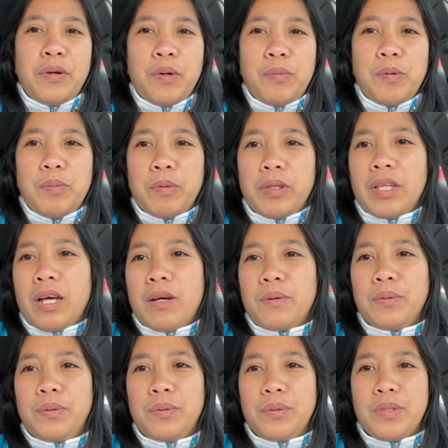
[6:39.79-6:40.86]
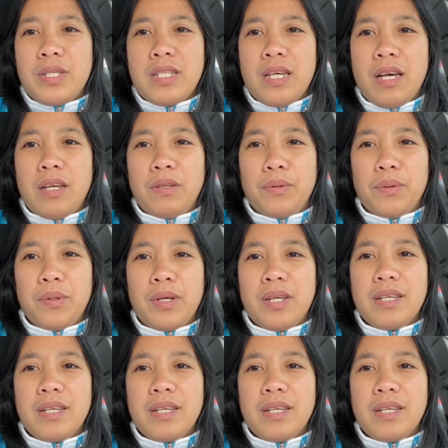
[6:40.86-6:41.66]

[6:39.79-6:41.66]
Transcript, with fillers: ko pumunta ako doon sa ano,